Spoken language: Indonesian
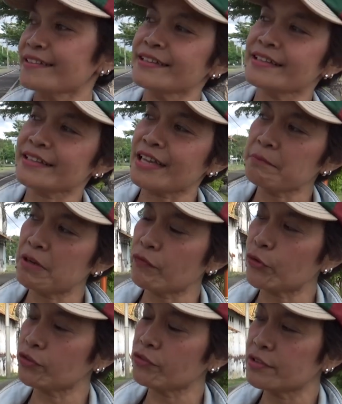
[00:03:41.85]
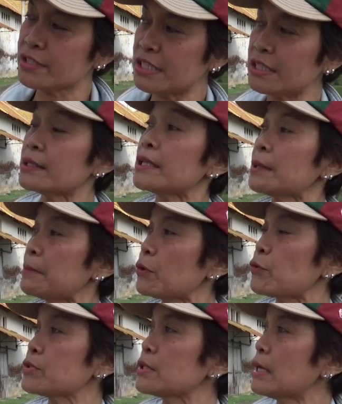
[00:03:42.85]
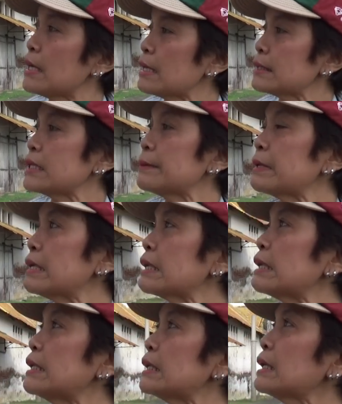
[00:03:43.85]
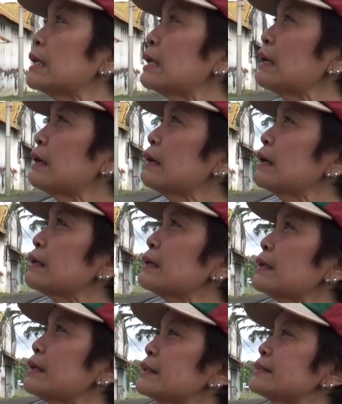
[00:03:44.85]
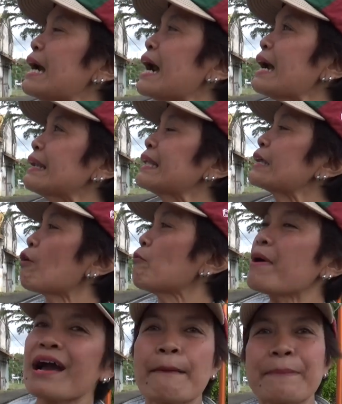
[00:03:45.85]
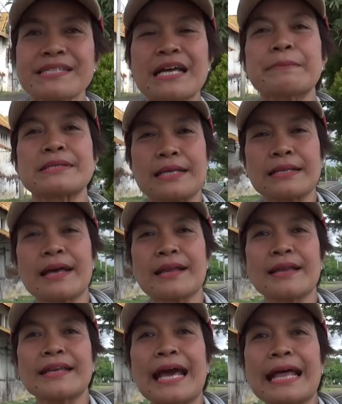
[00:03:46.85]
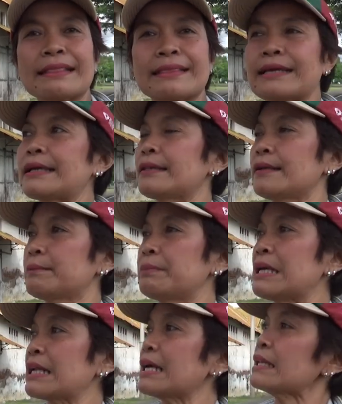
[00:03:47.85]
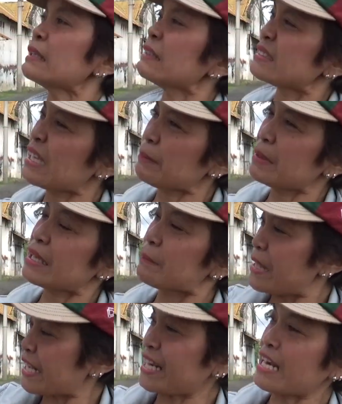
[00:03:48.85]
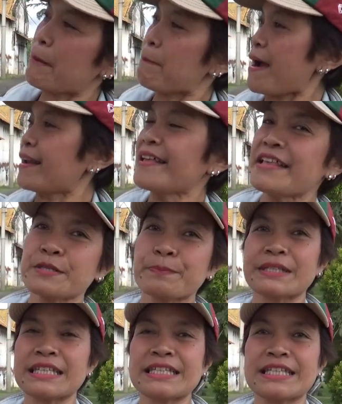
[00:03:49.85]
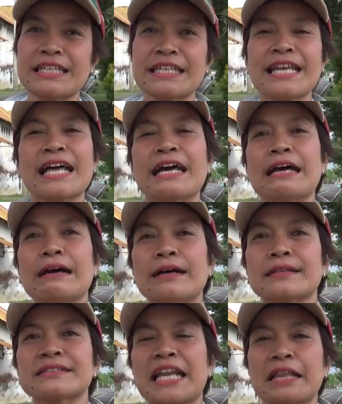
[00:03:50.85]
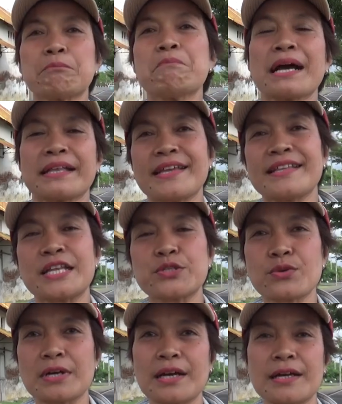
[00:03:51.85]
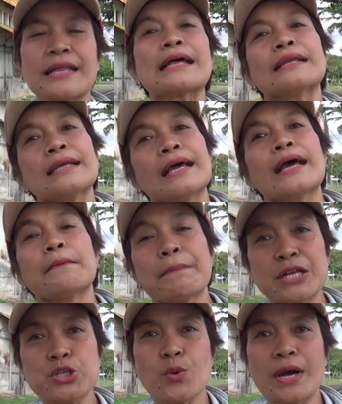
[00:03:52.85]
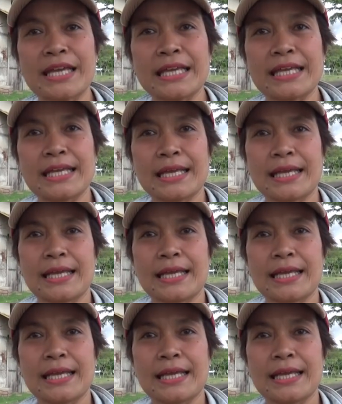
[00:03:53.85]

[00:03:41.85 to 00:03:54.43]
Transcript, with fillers: Jadi kita ambil hmm. foto di sini ternyata bagus. Saya pikir gini, uh, jangan dirombak habis-habisan karena ini antik gitu loh. Biarkan saya pikir biarkan apa adanya seperti ini. Inilah uh, trademarknya dari uh, dari Banyuwangi.